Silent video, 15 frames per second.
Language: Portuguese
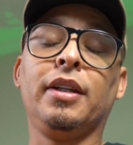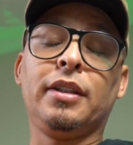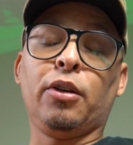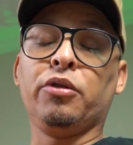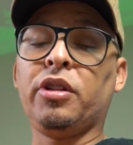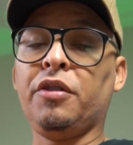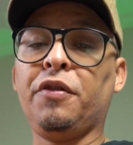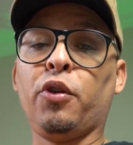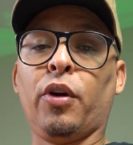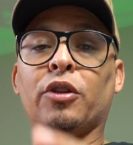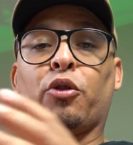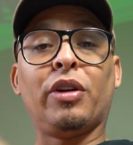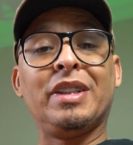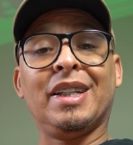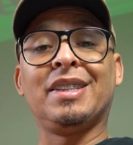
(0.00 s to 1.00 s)
Então vocês viram
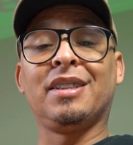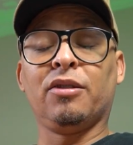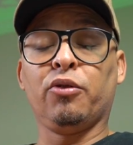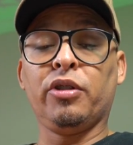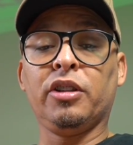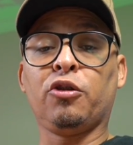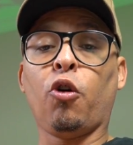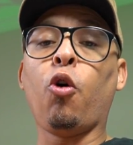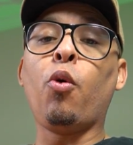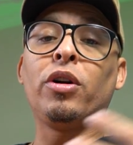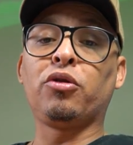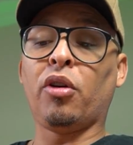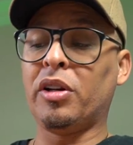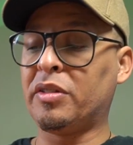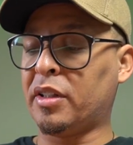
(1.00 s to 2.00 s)
atualizações ou
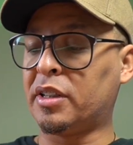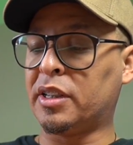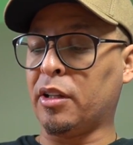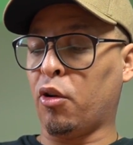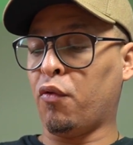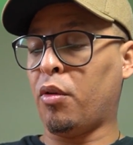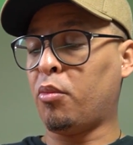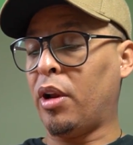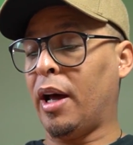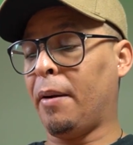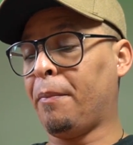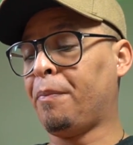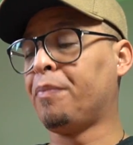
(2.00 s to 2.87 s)
atualização. Vamos lá.